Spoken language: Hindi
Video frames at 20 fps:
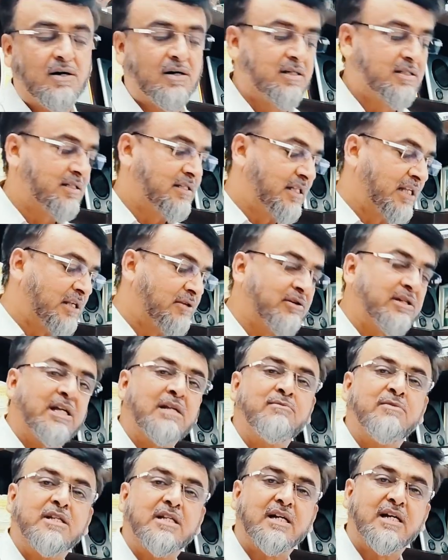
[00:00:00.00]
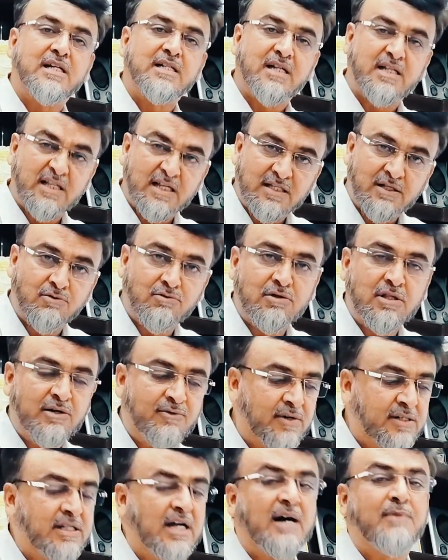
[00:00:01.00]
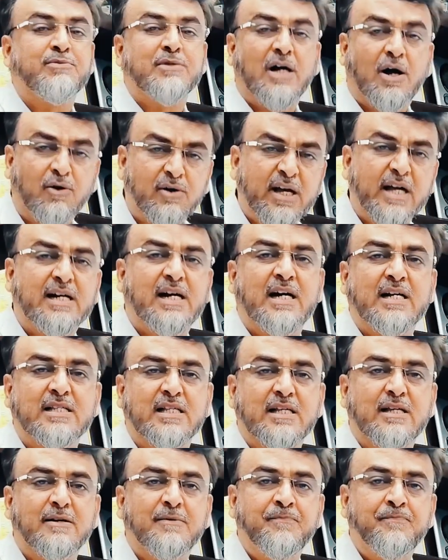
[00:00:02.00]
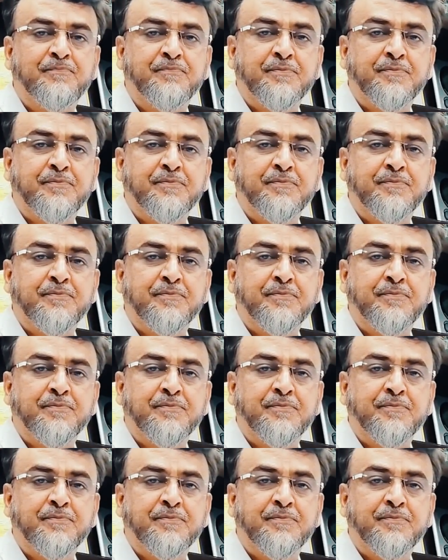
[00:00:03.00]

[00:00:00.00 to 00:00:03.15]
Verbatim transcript: और रिजर्वेशन में जगह जाना ज़रूरी वरना आप लाओगे कहाँ से